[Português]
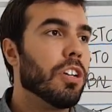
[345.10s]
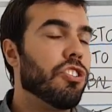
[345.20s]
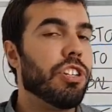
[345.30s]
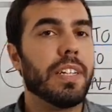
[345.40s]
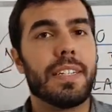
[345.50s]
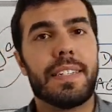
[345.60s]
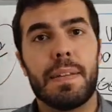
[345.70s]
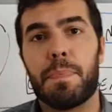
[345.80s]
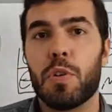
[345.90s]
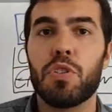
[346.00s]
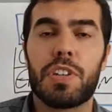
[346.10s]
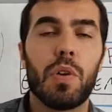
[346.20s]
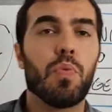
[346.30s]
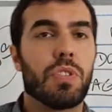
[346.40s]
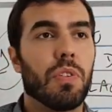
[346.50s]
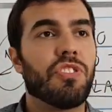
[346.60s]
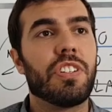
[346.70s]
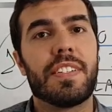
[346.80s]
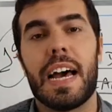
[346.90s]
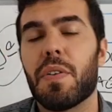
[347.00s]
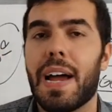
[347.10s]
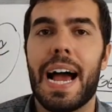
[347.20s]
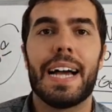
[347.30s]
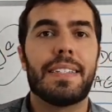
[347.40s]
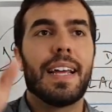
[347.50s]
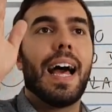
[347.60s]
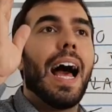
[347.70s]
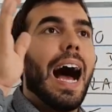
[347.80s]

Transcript: de produtos que custam de zero reais